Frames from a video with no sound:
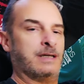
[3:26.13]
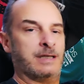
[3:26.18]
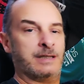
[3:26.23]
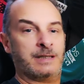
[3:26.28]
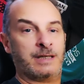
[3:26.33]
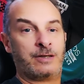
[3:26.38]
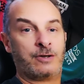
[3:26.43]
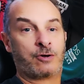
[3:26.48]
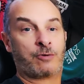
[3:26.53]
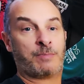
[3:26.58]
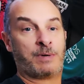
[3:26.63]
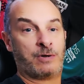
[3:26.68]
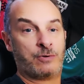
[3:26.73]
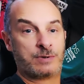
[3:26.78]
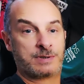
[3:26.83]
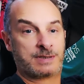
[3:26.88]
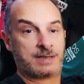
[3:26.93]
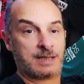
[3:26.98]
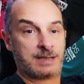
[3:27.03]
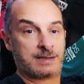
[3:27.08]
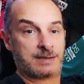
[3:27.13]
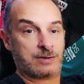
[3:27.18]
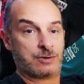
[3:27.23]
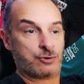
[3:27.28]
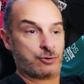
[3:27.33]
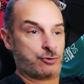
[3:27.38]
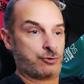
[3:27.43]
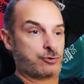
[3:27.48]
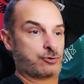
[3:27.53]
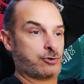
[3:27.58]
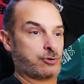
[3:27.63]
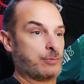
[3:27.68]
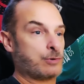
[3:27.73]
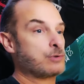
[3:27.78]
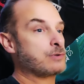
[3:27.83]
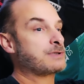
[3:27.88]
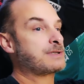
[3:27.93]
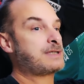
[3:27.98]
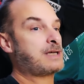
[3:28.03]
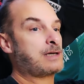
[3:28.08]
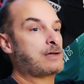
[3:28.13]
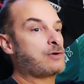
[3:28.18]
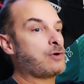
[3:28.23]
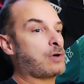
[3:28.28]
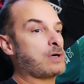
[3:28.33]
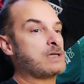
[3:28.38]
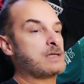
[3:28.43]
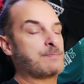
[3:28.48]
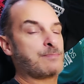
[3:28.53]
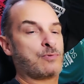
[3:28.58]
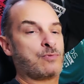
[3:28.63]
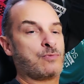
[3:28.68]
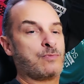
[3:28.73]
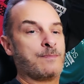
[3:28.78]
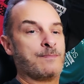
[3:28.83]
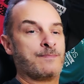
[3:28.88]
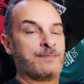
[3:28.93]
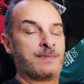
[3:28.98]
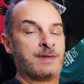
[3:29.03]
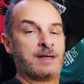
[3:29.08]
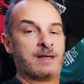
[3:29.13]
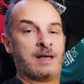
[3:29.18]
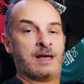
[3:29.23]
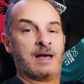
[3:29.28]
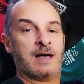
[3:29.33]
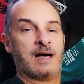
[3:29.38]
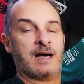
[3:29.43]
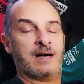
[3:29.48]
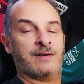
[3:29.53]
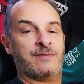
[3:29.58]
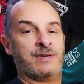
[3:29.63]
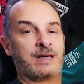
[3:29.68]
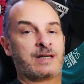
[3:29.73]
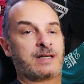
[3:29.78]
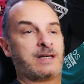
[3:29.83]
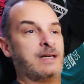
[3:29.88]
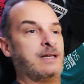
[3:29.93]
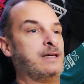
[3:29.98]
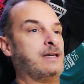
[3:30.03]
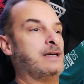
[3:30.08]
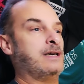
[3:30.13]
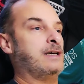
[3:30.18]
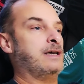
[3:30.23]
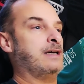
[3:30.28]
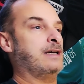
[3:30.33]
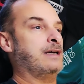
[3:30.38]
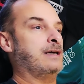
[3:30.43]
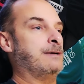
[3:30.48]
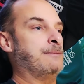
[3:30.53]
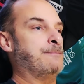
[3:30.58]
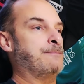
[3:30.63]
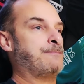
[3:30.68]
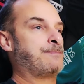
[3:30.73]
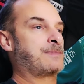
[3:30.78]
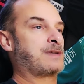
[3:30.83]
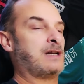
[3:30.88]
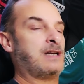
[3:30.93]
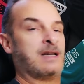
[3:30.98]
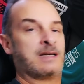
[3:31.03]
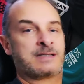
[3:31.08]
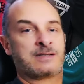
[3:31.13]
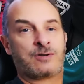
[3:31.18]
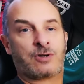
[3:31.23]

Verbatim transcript: Et d'ailleurs, bah, le 16, justement, ça correspond avec les, la